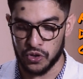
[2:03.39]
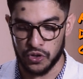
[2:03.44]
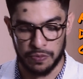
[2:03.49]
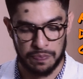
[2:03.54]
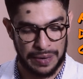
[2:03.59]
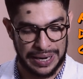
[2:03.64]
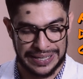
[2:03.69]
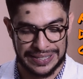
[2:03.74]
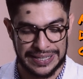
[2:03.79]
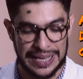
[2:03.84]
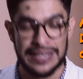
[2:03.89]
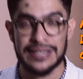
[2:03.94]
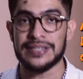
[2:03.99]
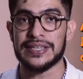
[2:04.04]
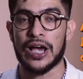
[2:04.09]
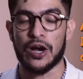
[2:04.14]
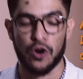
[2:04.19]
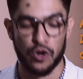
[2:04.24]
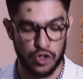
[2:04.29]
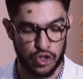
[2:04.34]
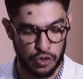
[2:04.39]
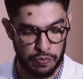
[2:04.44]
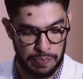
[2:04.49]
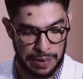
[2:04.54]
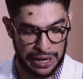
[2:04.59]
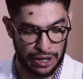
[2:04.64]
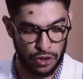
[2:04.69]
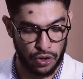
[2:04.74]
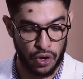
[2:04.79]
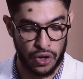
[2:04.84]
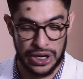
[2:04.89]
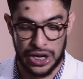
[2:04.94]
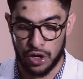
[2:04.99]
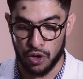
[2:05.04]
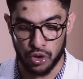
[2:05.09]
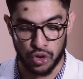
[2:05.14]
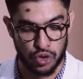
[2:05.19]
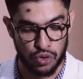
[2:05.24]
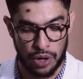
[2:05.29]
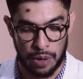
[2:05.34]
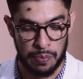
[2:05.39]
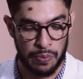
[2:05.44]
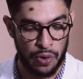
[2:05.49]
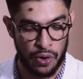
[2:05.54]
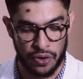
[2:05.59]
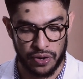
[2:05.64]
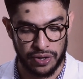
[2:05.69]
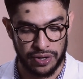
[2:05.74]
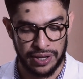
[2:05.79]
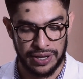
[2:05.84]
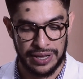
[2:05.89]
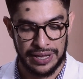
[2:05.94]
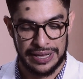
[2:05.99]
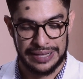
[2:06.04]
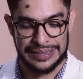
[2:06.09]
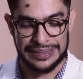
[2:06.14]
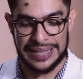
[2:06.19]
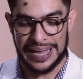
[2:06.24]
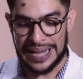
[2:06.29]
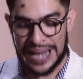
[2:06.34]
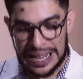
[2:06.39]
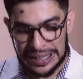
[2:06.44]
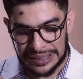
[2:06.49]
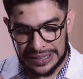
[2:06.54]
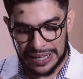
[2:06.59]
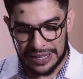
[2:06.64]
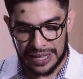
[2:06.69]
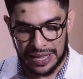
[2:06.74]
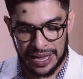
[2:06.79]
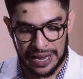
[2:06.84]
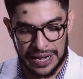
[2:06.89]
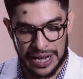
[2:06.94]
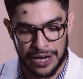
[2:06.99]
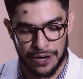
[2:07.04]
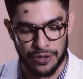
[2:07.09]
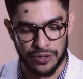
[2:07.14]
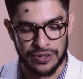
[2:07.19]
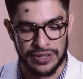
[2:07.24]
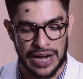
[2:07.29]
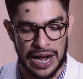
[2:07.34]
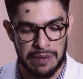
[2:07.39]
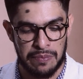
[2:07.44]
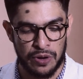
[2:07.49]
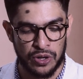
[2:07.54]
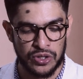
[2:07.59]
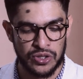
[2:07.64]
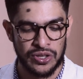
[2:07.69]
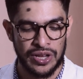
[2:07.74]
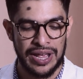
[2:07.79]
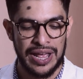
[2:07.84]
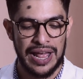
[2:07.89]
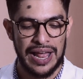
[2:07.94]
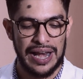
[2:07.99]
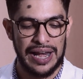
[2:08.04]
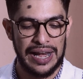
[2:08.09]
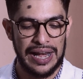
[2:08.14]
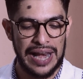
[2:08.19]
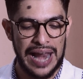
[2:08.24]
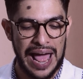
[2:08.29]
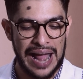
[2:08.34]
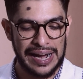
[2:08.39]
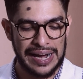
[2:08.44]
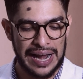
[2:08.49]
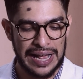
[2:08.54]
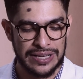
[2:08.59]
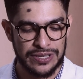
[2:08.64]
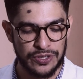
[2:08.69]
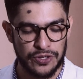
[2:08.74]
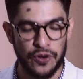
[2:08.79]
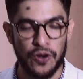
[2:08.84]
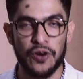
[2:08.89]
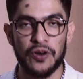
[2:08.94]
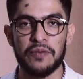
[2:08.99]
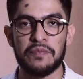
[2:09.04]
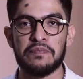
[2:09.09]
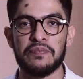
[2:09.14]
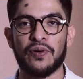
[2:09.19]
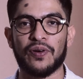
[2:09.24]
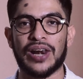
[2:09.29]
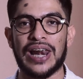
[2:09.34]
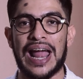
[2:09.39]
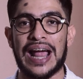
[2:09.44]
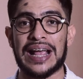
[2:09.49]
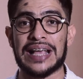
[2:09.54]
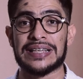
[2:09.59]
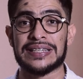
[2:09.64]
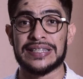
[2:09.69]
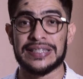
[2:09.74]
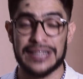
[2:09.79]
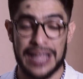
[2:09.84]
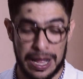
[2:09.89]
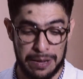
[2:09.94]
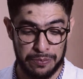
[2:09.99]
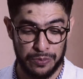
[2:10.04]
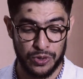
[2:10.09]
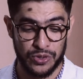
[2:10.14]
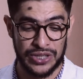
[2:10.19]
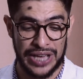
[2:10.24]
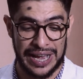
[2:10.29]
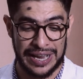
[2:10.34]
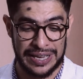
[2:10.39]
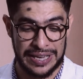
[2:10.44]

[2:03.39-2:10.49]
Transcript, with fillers: con su presencia, con su perdón y con su amor. Delante de Él encontramos la razón por la que estamos